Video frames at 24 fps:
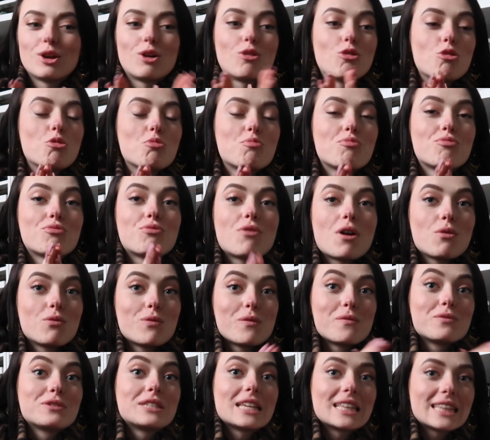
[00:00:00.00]
dans le point où
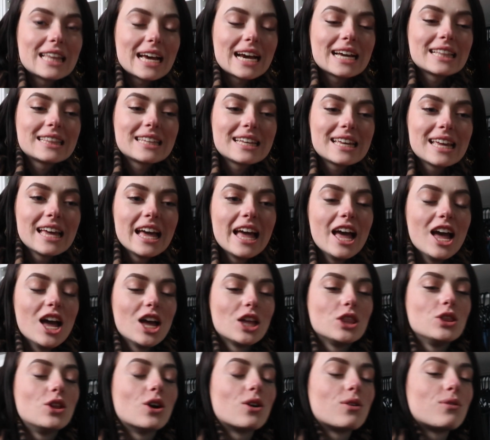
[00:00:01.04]
vous vous êtes arrêté
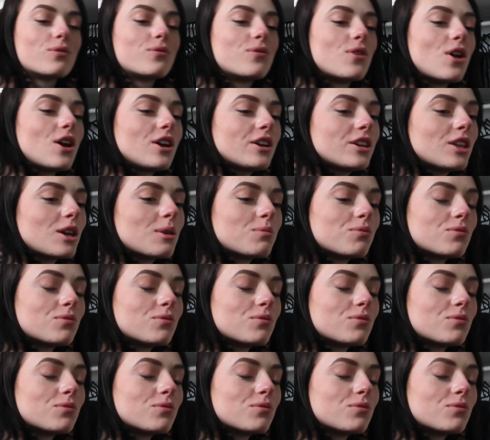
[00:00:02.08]
dans le vlog,